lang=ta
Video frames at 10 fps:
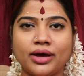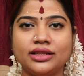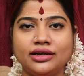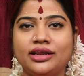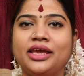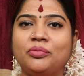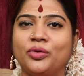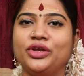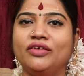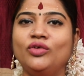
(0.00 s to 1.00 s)
பார்த்துக்கிட்டே
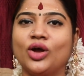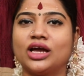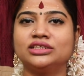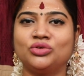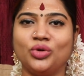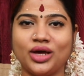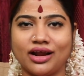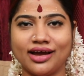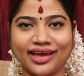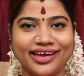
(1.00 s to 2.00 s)
இருப்போம் எவ்வளோ காசு
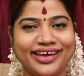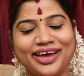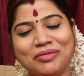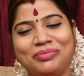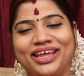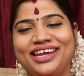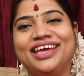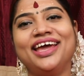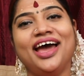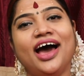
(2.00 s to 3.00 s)
கொடுக்குறாங்க அப்படின்னு
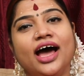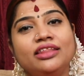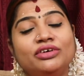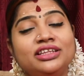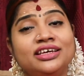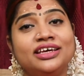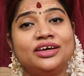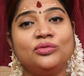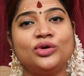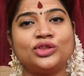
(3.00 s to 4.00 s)
அது வந்து
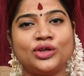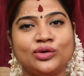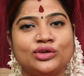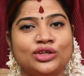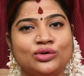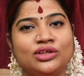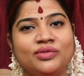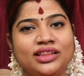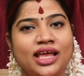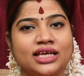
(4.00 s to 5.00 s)
ஒருத்தருக்கு ஒருத்தர் கொஞ்சம்
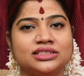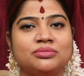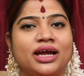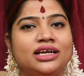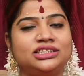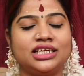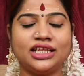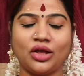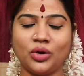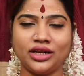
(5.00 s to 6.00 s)
வித்தியாசம் ஆயிடுச்சுன்னா
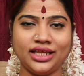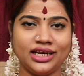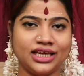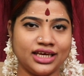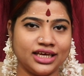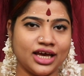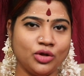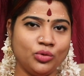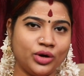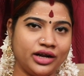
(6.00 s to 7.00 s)
அந்த குழந்தைங்களுக்கு
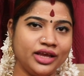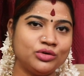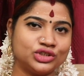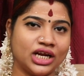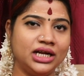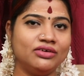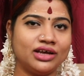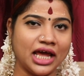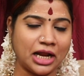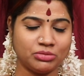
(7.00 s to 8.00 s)
அது உடனே ஒரு சண்டை
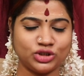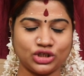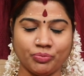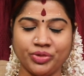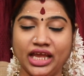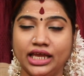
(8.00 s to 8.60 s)
வர ஆரம்பிச்சிடும்